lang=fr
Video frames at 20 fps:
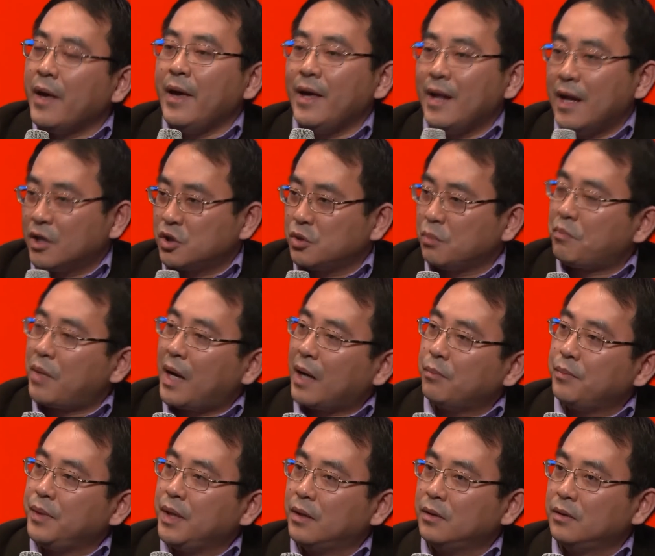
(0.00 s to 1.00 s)
Et là, je
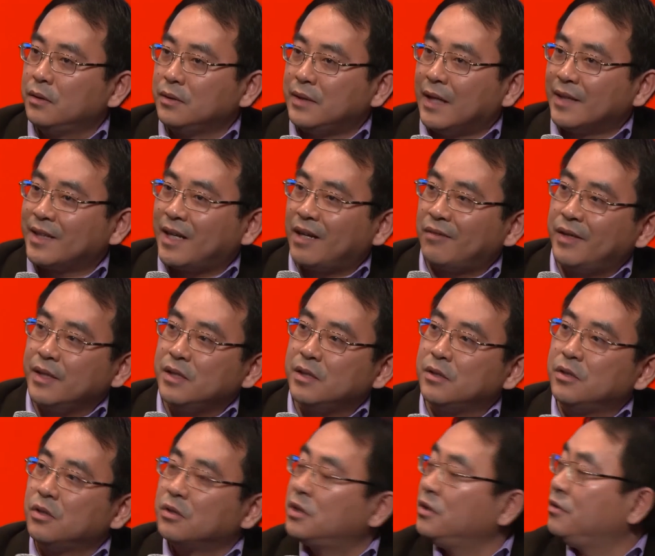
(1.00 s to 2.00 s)
parle bien d'un travail
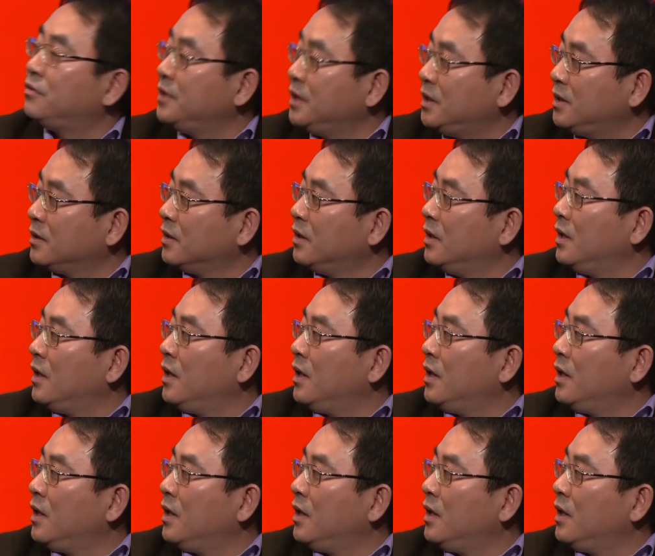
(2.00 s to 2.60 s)
scientifique